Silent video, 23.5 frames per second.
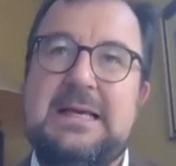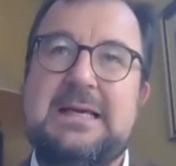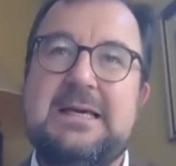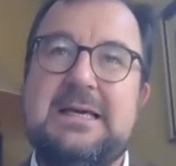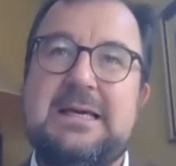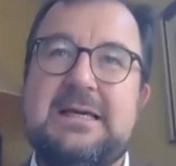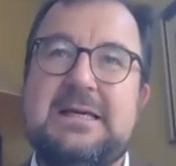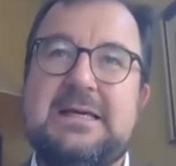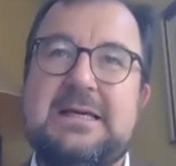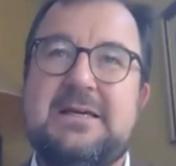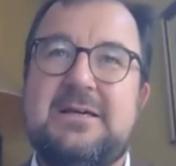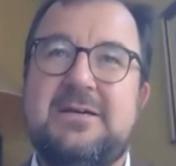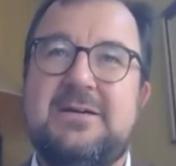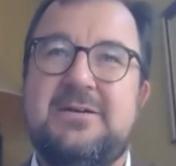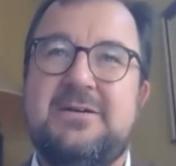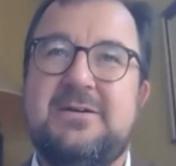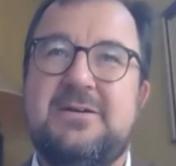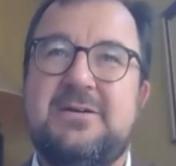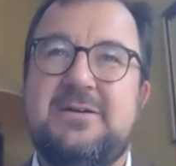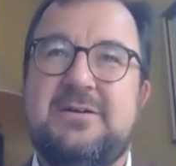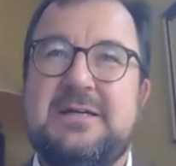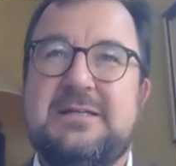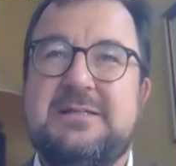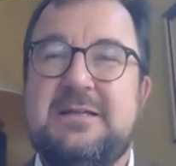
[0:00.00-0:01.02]
Et
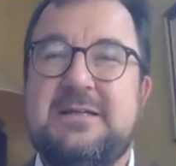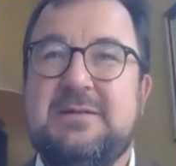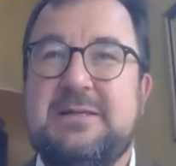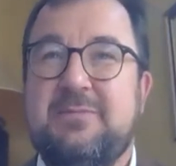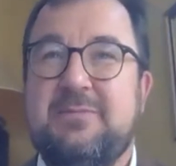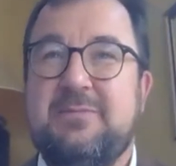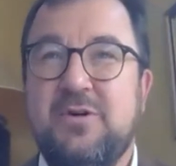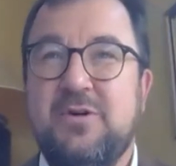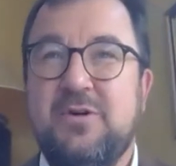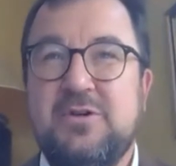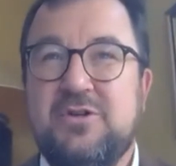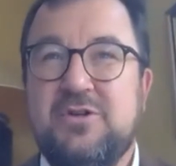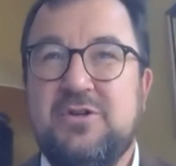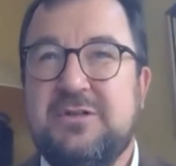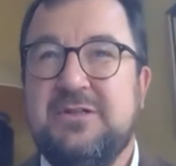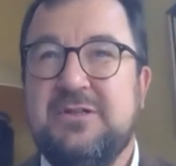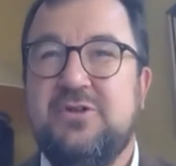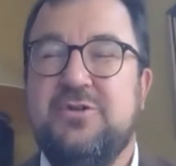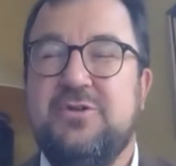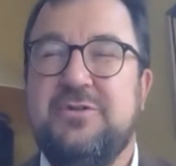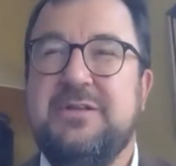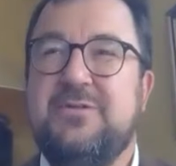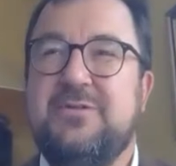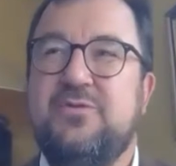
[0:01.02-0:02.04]
euh, à cette époque,
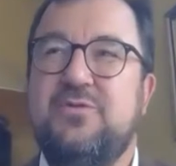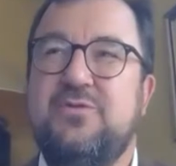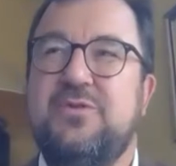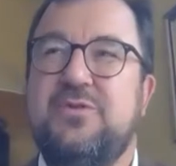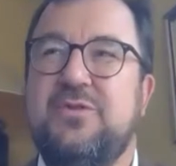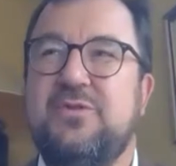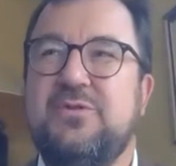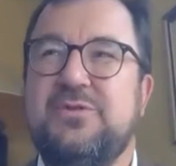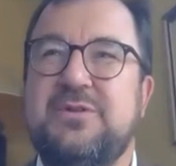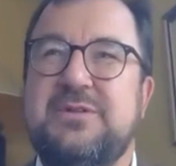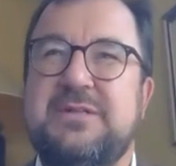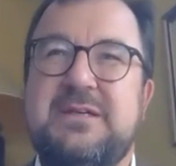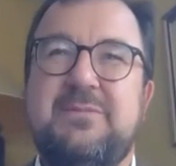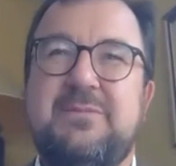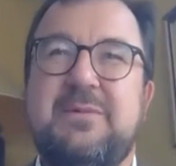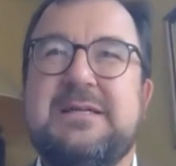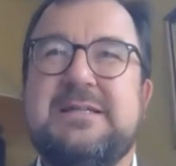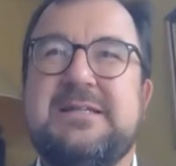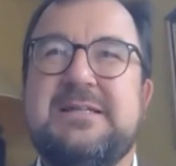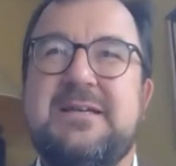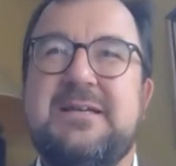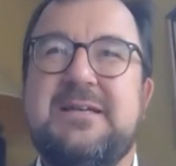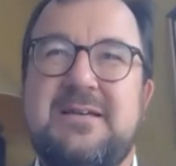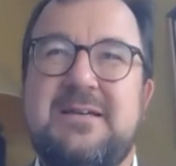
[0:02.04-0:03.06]
j'étais jeune étudiant, on se disait,
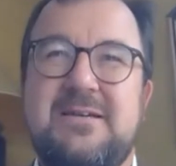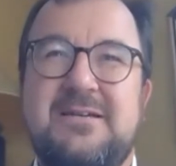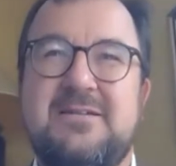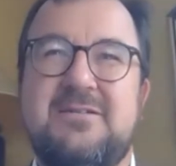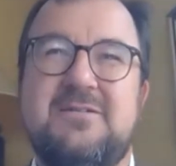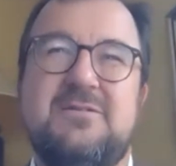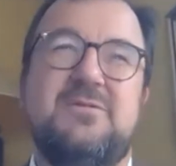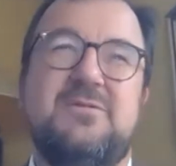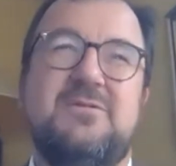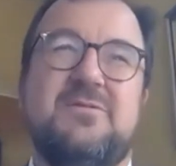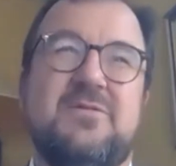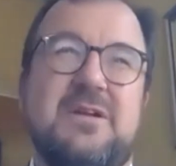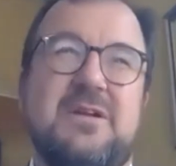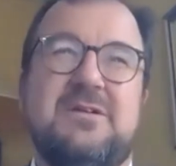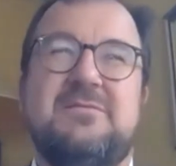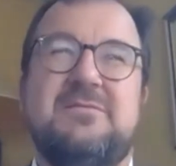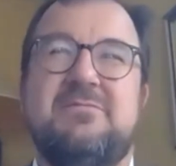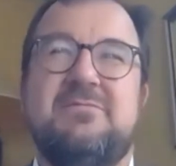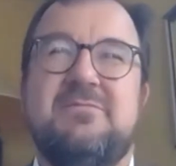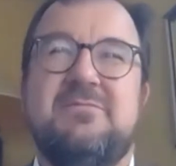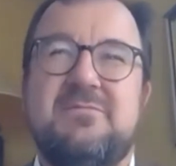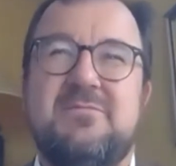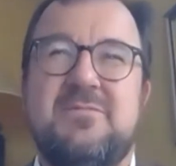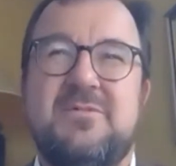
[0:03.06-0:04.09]
bah, ça y est,
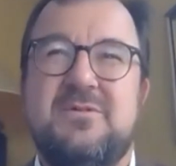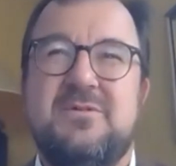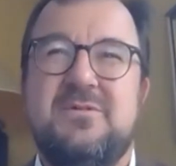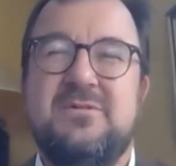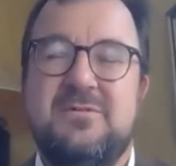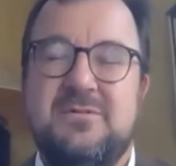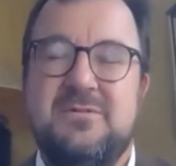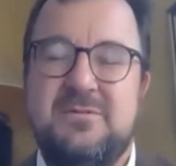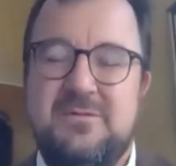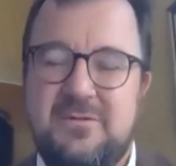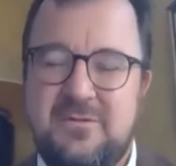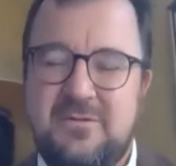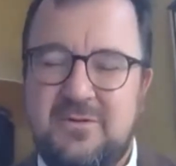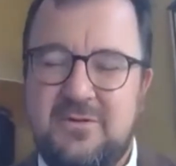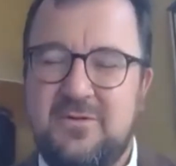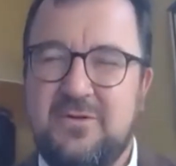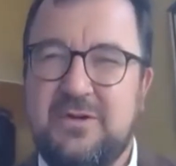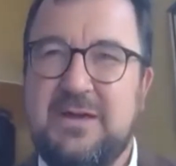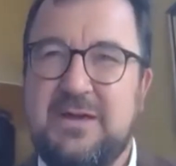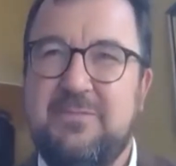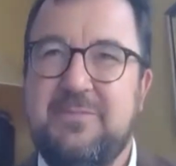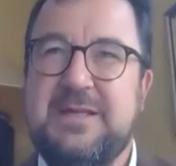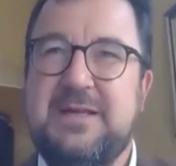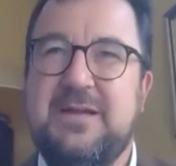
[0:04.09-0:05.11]
le
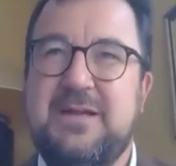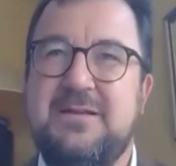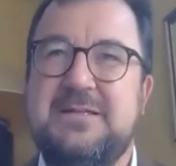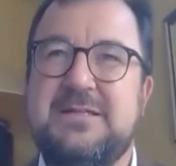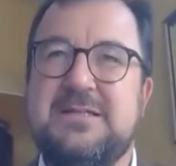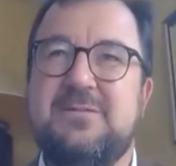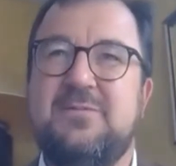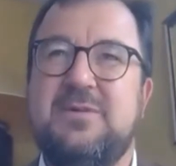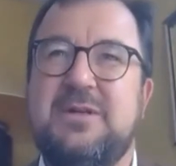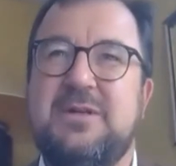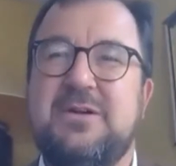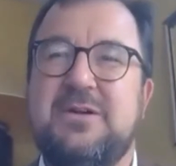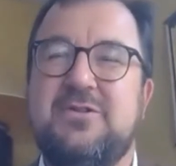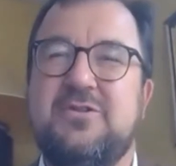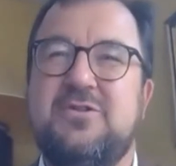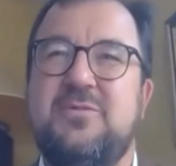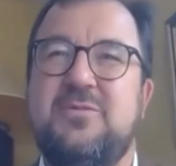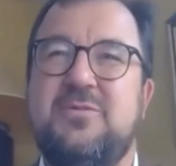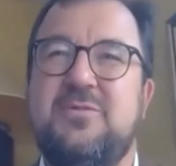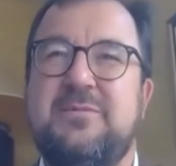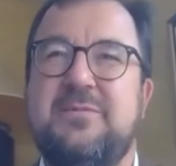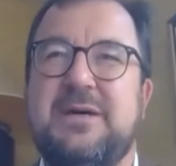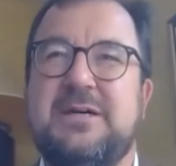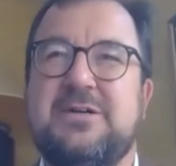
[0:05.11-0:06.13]
capitalisme,
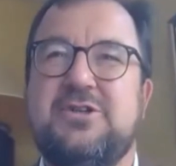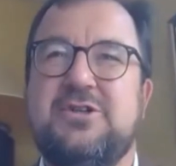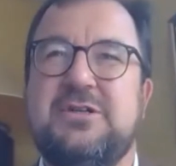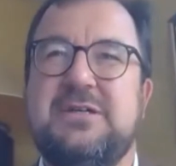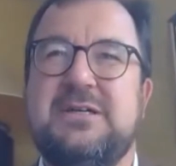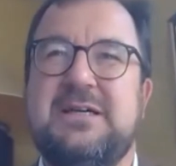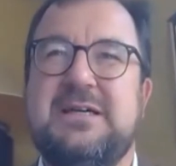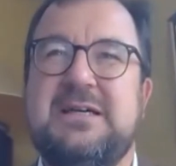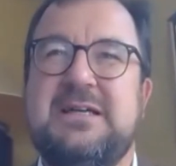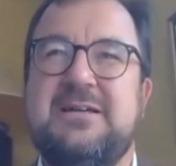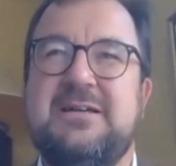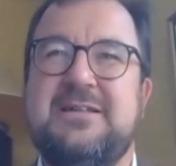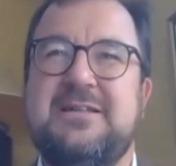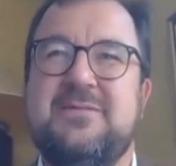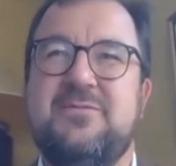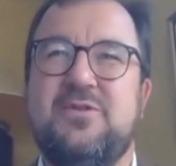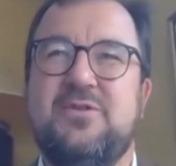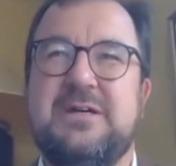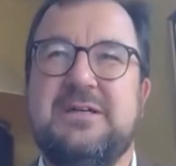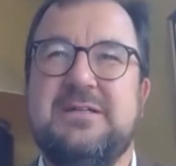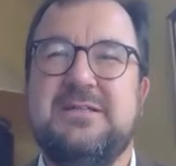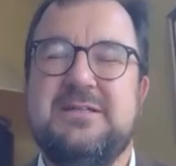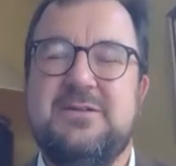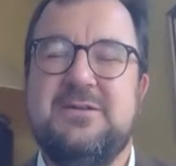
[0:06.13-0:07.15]
l'économie de marché et la
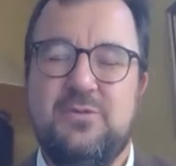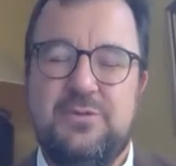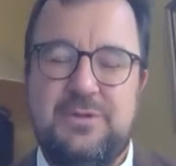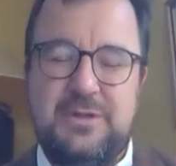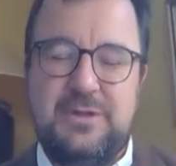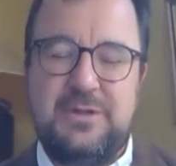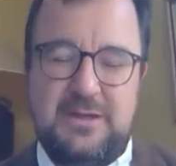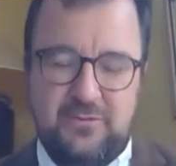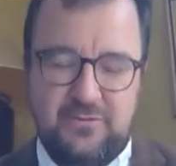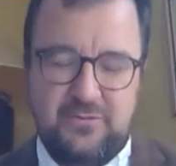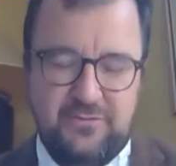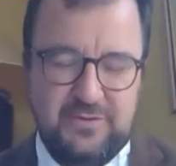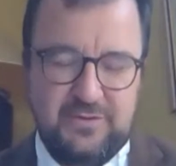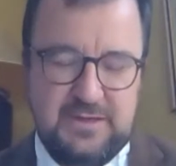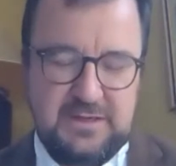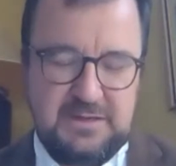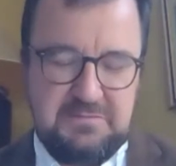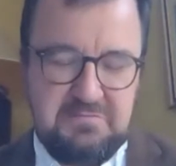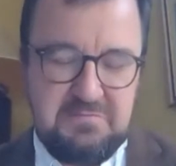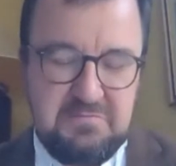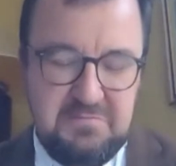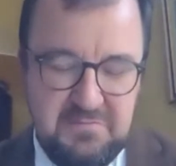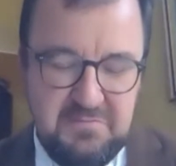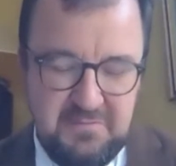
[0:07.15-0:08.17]
démocratie ont
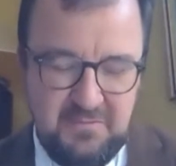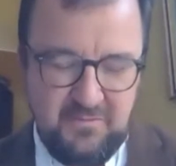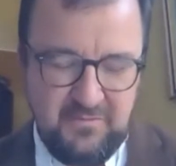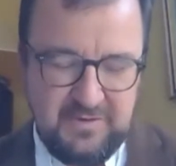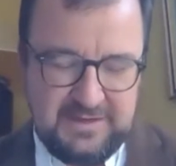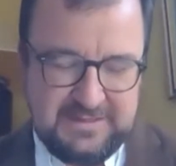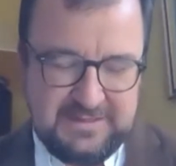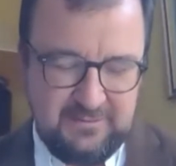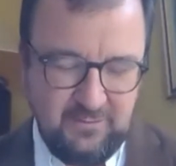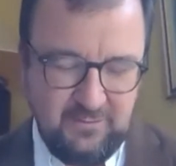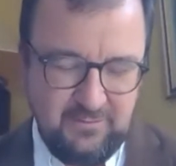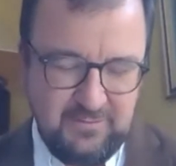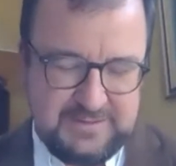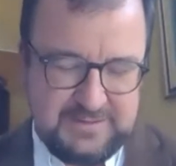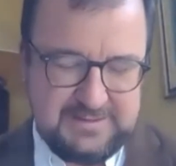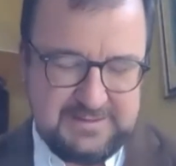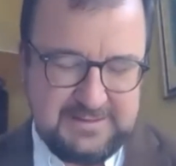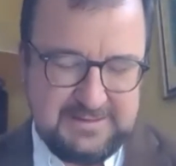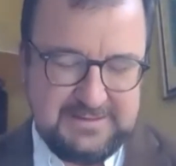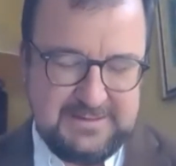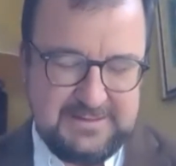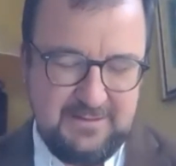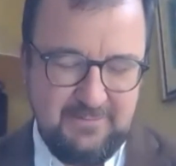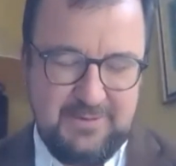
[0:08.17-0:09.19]
triomphé, on va, se
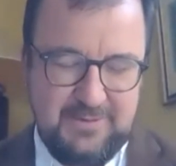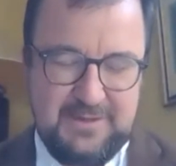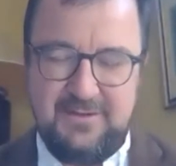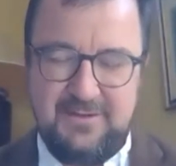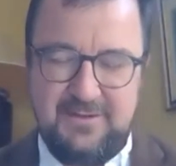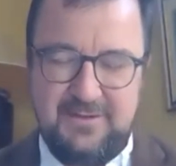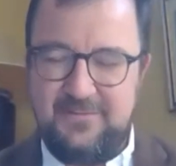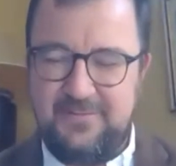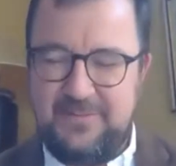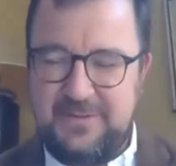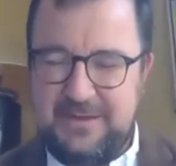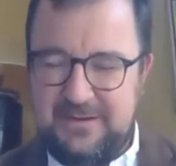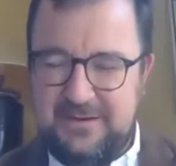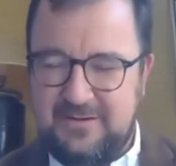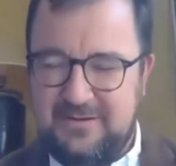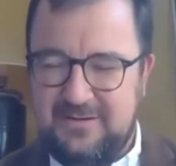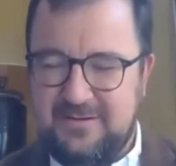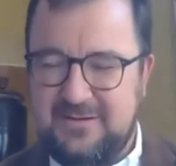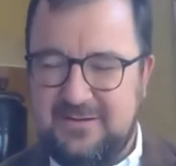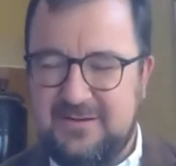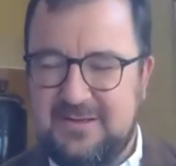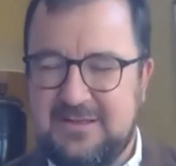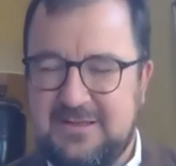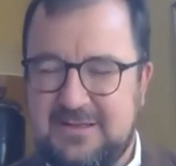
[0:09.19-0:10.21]
casser les pieds.
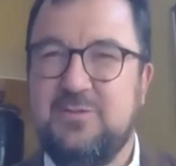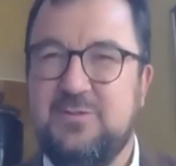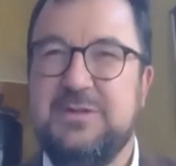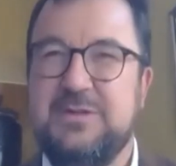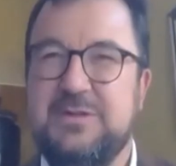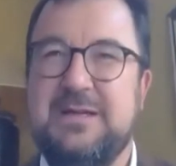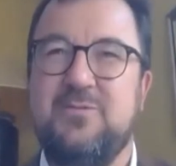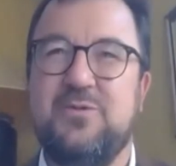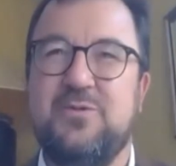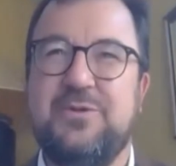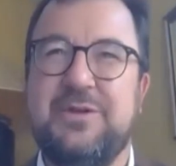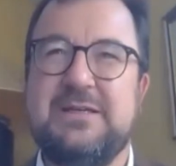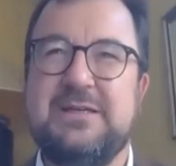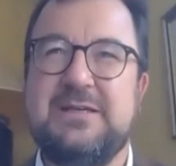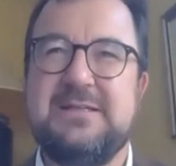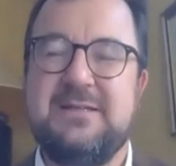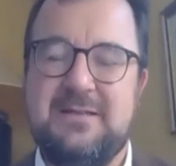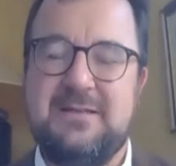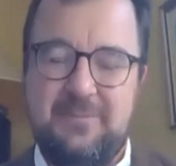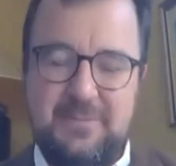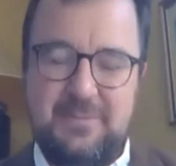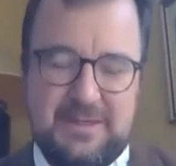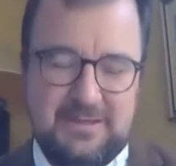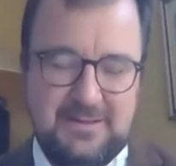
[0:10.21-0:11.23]
La suite a montré que ce
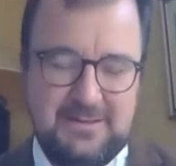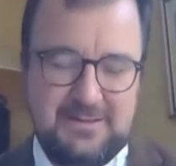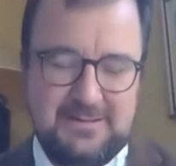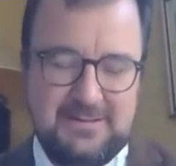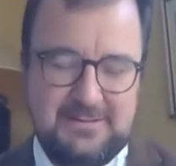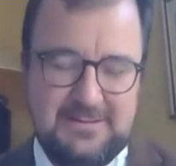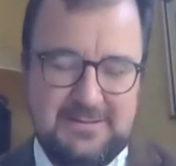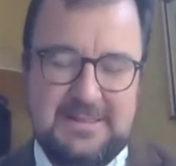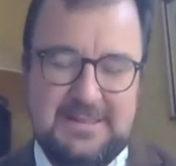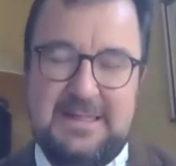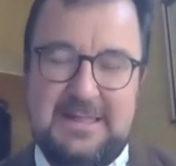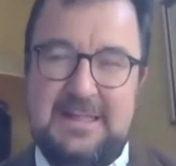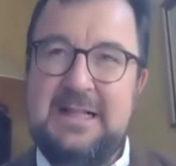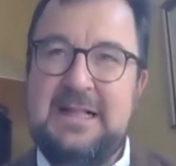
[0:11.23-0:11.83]
n'était pas le cas.